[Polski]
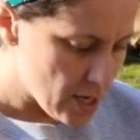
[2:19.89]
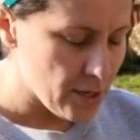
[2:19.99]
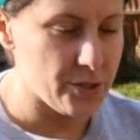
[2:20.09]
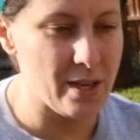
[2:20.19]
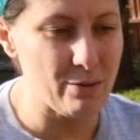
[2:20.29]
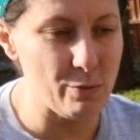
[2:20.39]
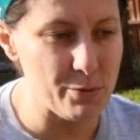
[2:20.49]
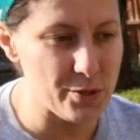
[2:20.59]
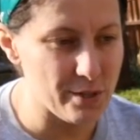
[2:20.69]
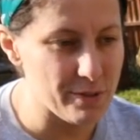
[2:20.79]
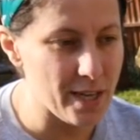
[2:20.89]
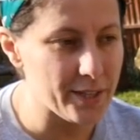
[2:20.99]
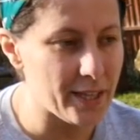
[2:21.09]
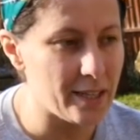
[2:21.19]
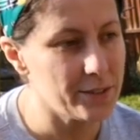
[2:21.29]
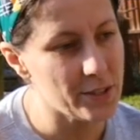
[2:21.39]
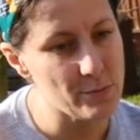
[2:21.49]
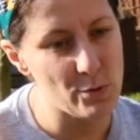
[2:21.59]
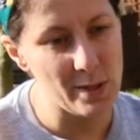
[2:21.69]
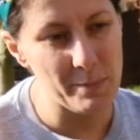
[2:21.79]
Chciałam kupić drewniane, ale też
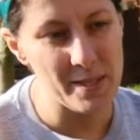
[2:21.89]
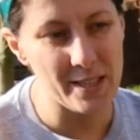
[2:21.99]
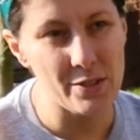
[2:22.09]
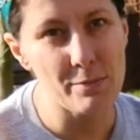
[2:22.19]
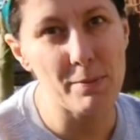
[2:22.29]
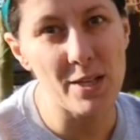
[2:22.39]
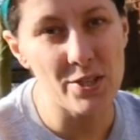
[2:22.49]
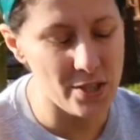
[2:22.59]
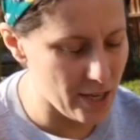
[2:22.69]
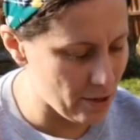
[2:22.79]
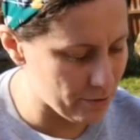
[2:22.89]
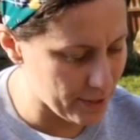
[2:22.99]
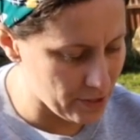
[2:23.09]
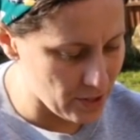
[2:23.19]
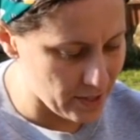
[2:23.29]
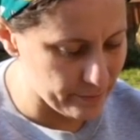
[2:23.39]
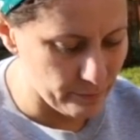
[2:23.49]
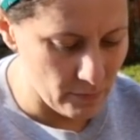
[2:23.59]
było napisane, że pleśnieją, także